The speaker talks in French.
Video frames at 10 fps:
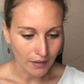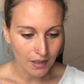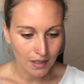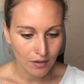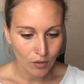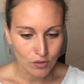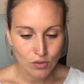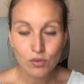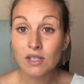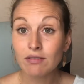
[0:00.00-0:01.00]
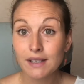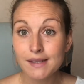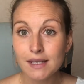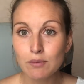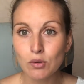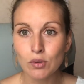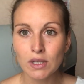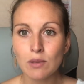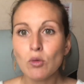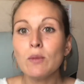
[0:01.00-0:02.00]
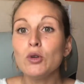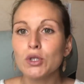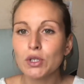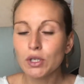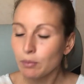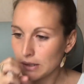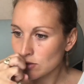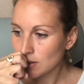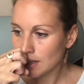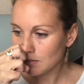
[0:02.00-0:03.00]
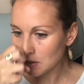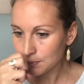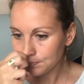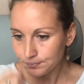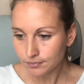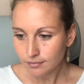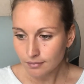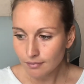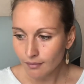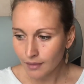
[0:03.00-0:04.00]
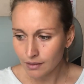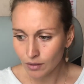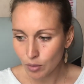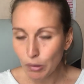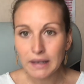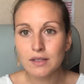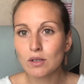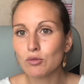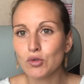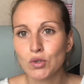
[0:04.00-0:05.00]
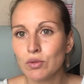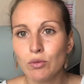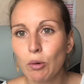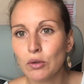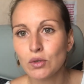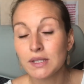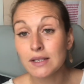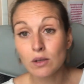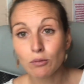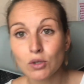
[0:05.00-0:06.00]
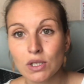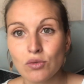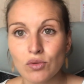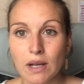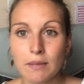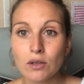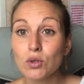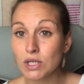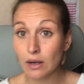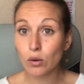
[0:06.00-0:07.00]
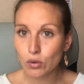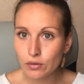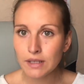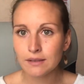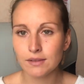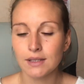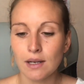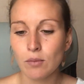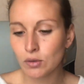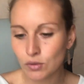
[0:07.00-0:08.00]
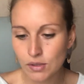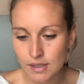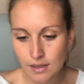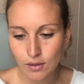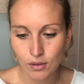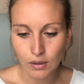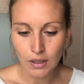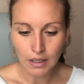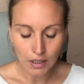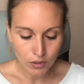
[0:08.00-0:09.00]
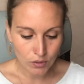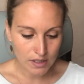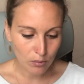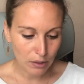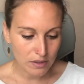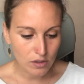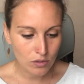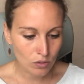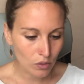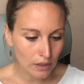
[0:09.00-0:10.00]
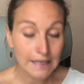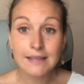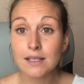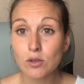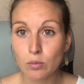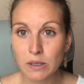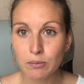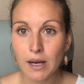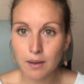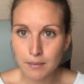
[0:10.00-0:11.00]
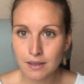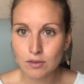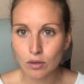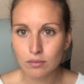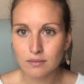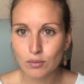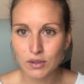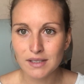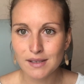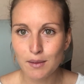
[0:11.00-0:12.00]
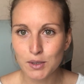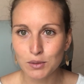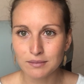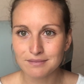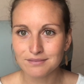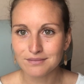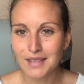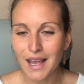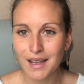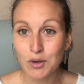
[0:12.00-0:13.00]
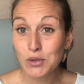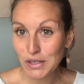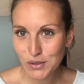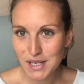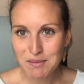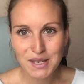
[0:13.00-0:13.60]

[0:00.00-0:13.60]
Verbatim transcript: et ce sont des phrases qui moi me choquent personnellement euh, par exemple, je, vous prends deux exemples que j'ai sous la main, que j'ai relevés finalement euh, de ces, personnes. Donc l'été se prépare maintenant, point d'exclamation. Ou la deuxième